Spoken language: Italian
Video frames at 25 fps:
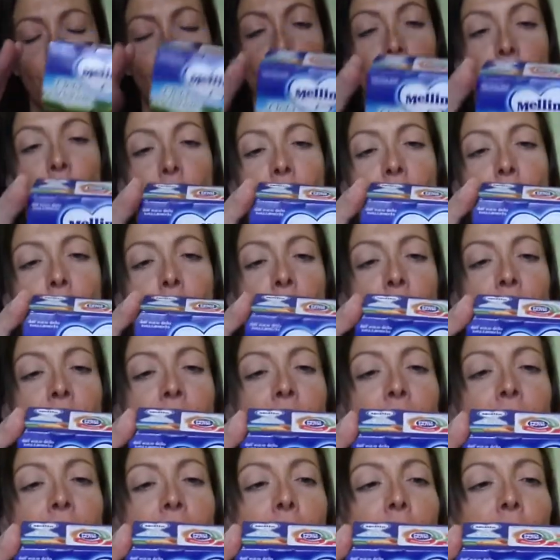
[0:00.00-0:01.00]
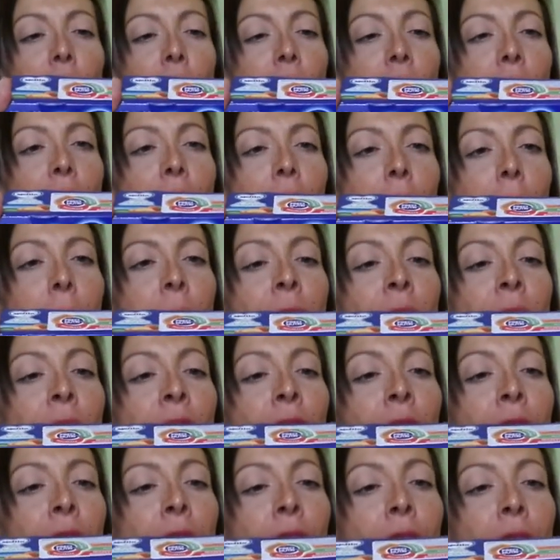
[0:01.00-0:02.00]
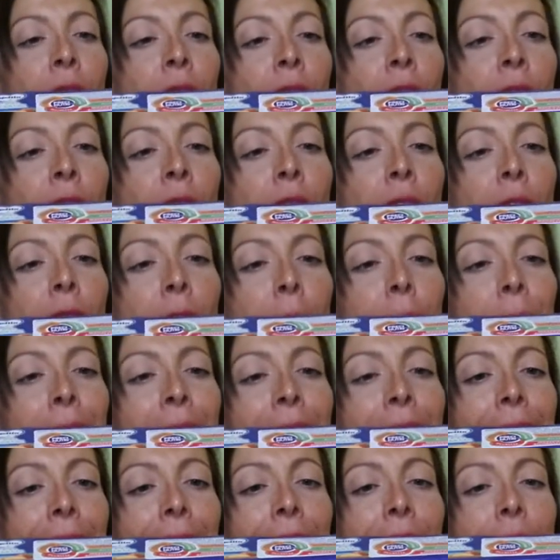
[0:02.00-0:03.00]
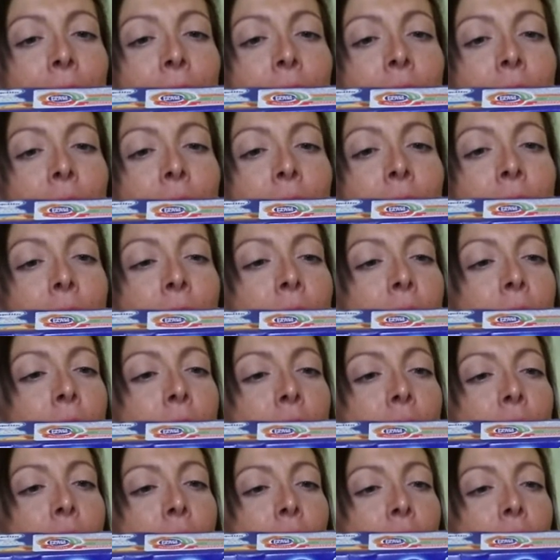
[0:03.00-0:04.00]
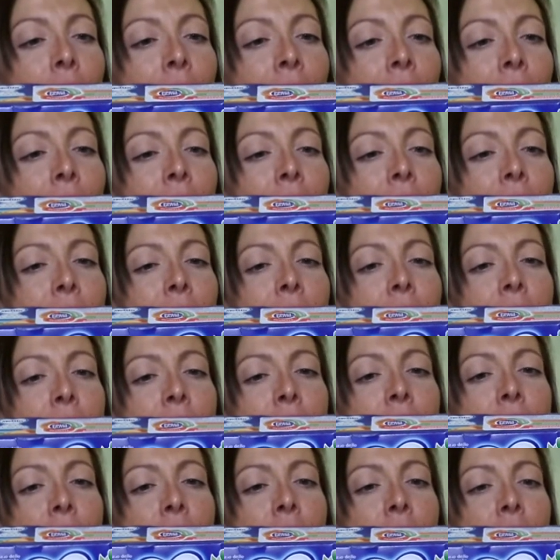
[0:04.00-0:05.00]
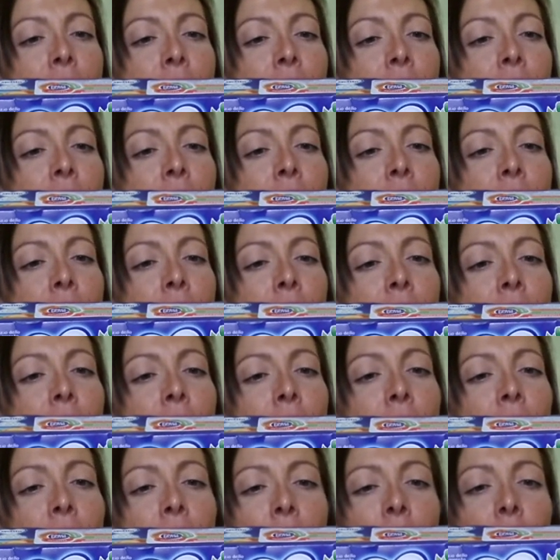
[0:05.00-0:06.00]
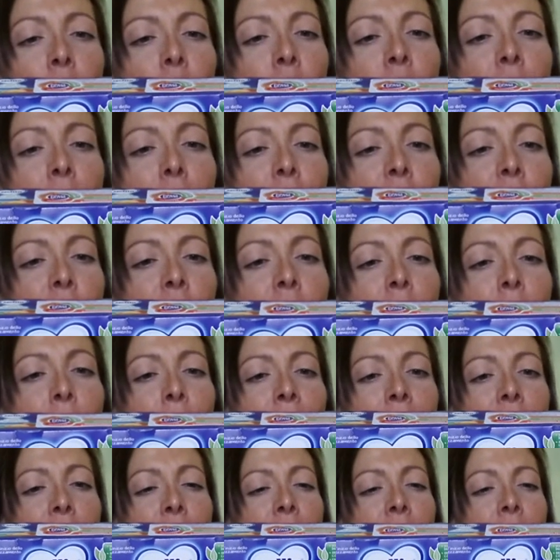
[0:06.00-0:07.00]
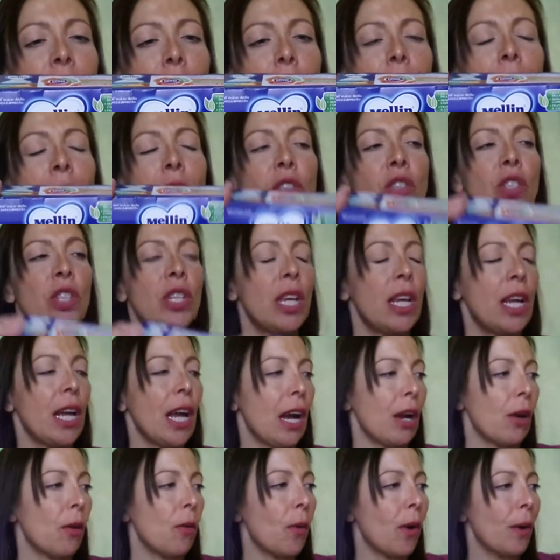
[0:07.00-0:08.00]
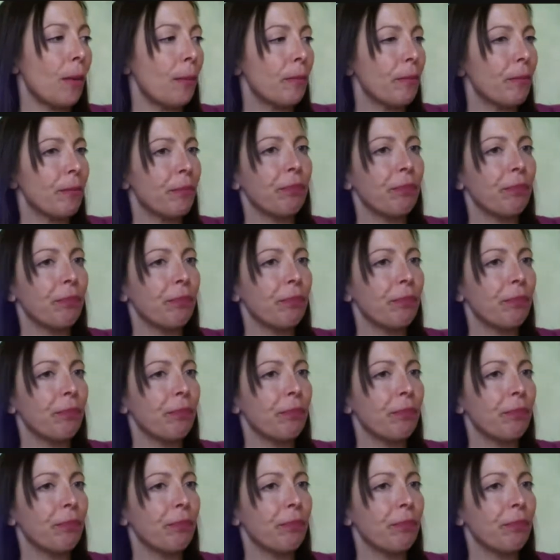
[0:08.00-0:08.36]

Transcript: tutti 1,29 euro eh, mela ananas eh, anche qui amido di mais vitamina C e acqua